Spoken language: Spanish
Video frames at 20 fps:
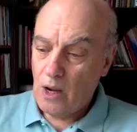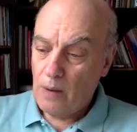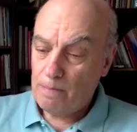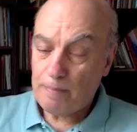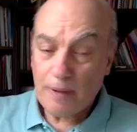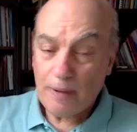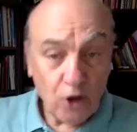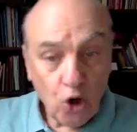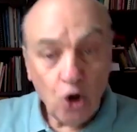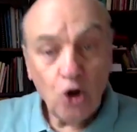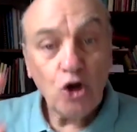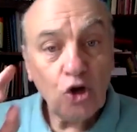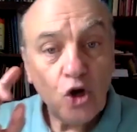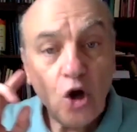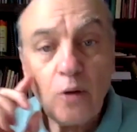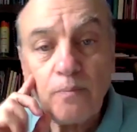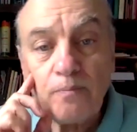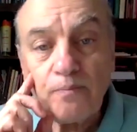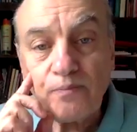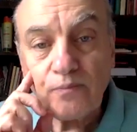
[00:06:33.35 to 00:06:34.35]
Pero hoy
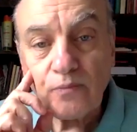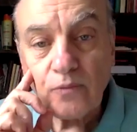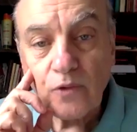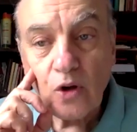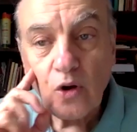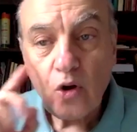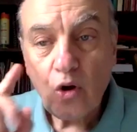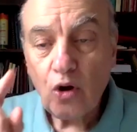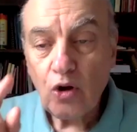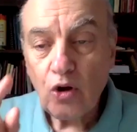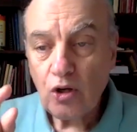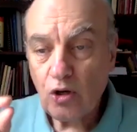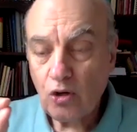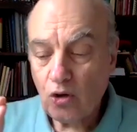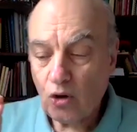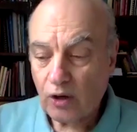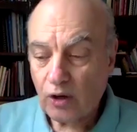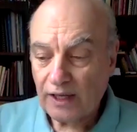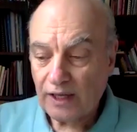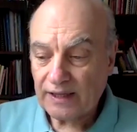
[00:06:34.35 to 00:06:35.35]
no, Hoy
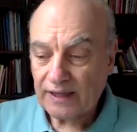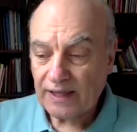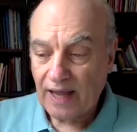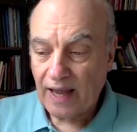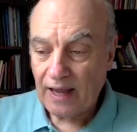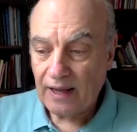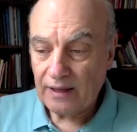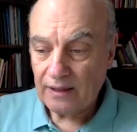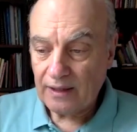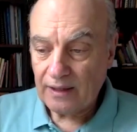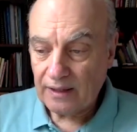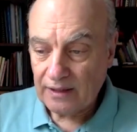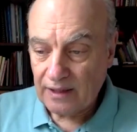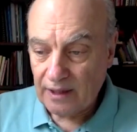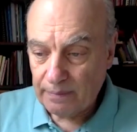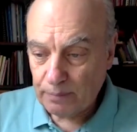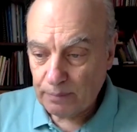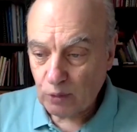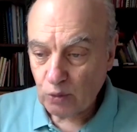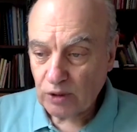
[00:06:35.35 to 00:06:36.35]
lo que está en
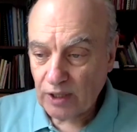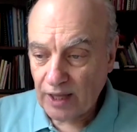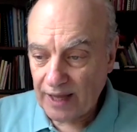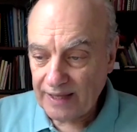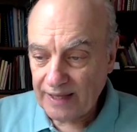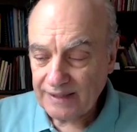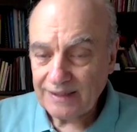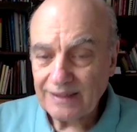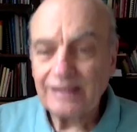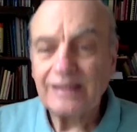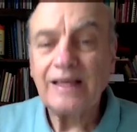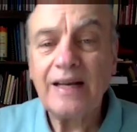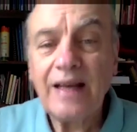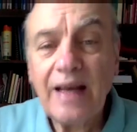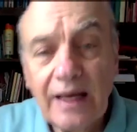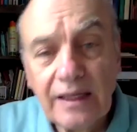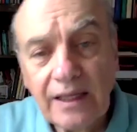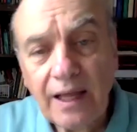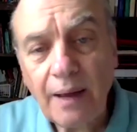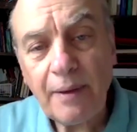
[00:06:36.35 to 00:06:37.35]
disputa es
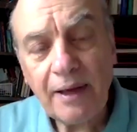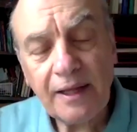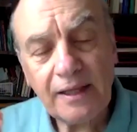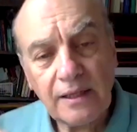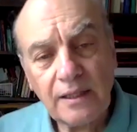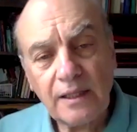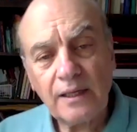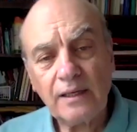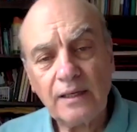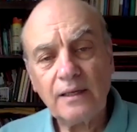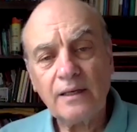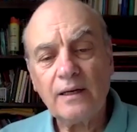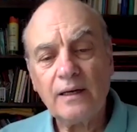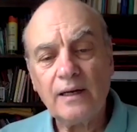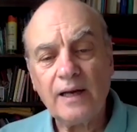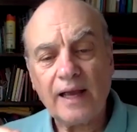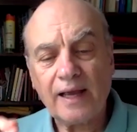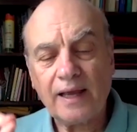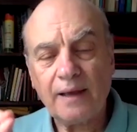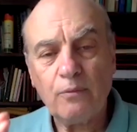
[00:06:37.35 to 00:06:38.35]
directamente
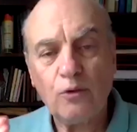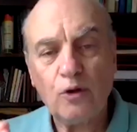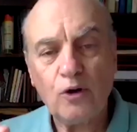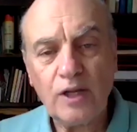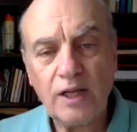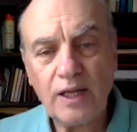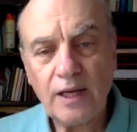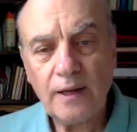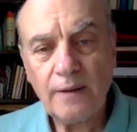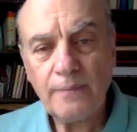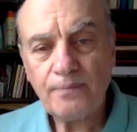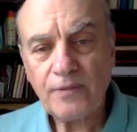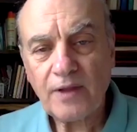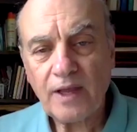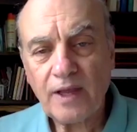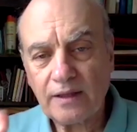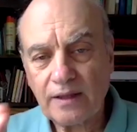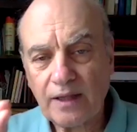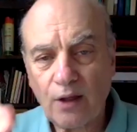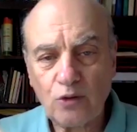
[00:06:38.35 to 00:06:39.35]
la hegemonía
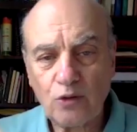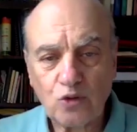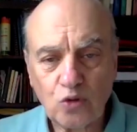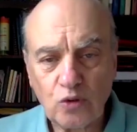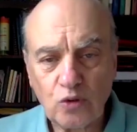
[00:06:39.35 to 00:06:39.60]
Estados